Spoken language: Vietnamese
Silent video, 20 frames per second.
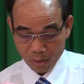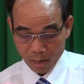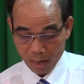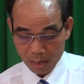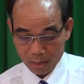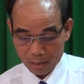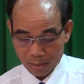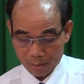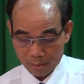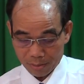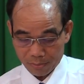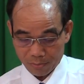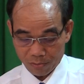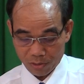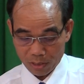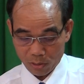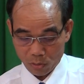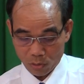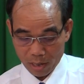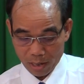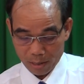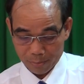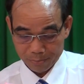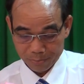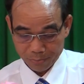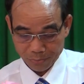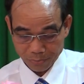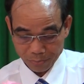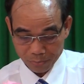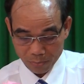đồng, sản lượng lương thực
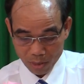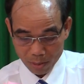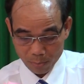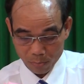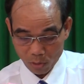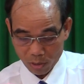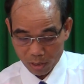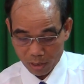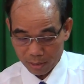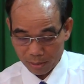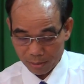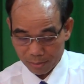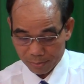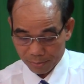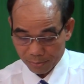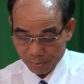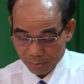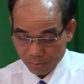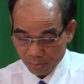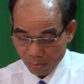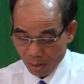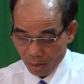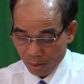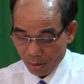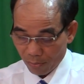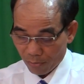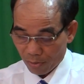có hạt bình quân năm là